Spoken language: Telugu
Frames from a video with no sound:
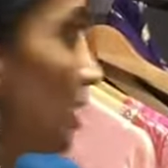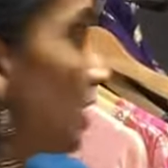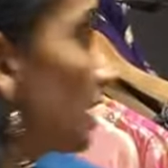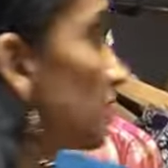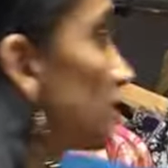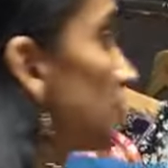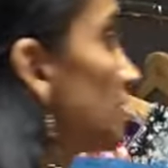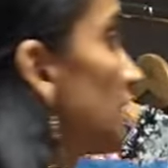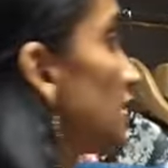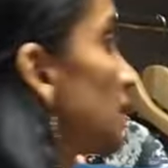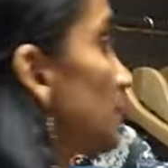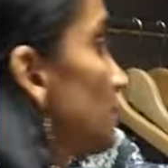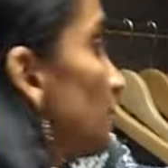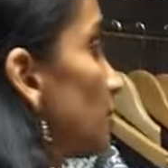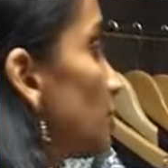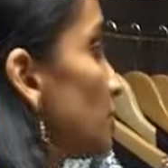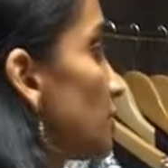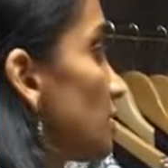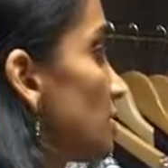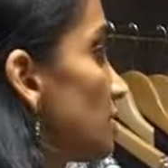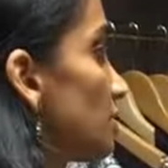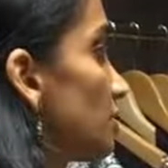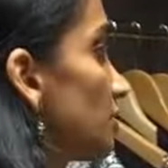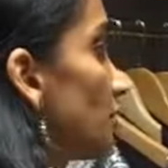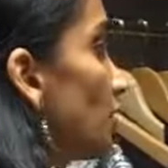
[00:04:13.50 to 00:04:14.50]
కలెక్షన్ ఎక్స్ప్లోర్
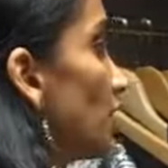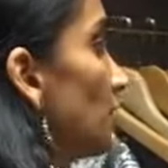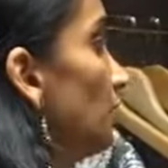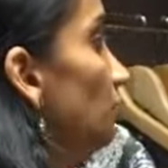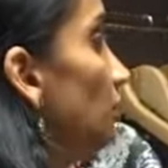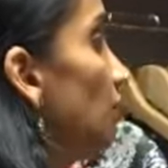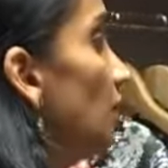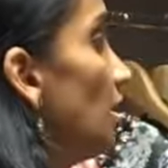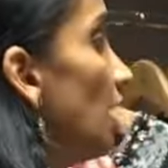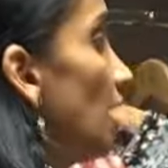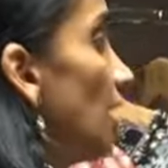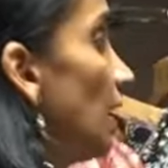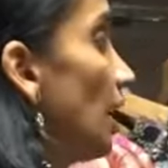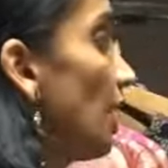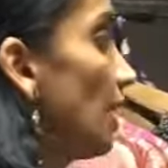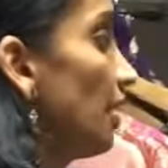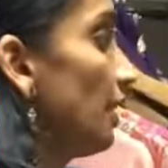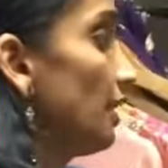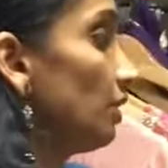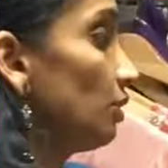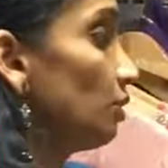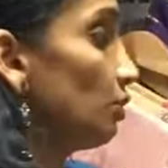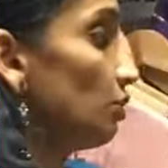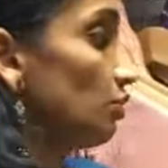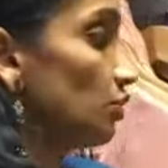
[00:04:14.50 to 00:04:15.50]
చేస్తున్నాను అండ్
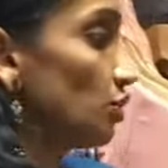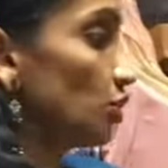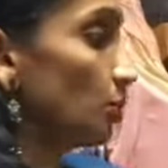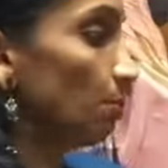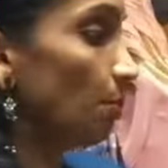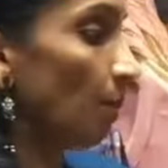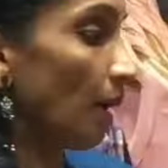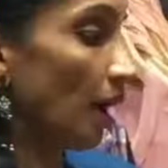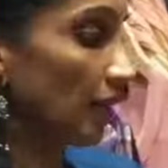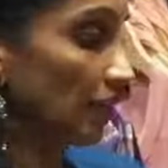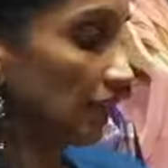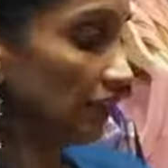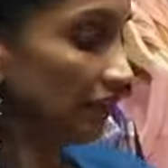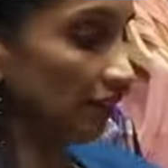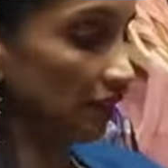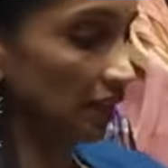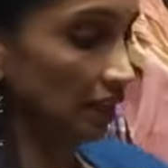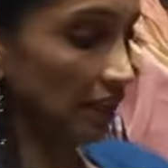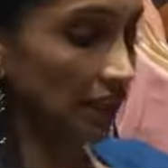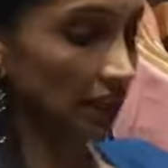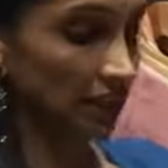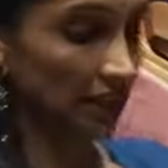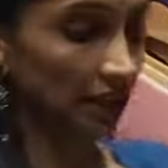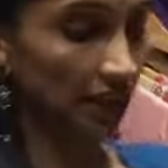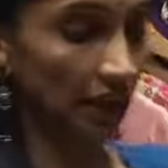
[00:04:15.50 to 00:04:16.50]
ఇంకొంచెం పార్టీ
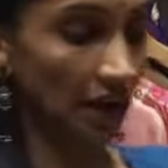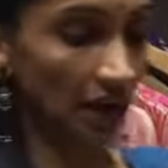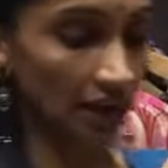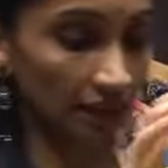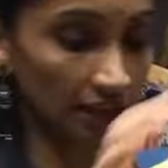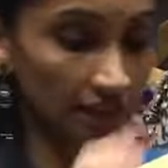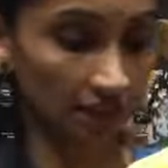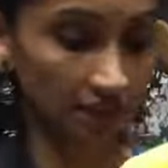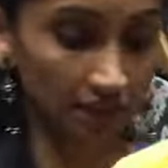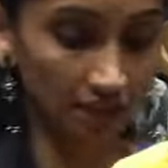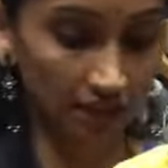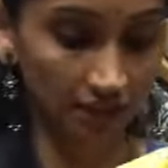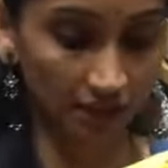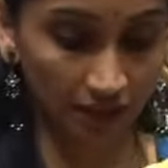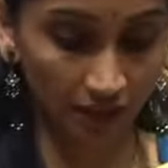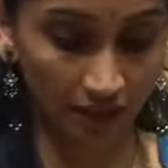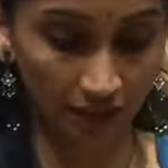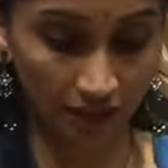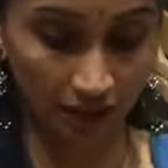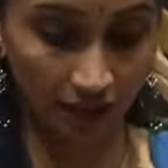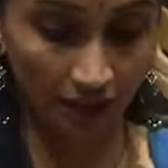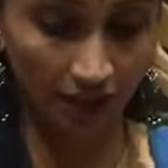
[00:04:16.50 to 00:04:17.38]
వేర్కి వెళ్తే ఆర్గాన్సెస్ అండి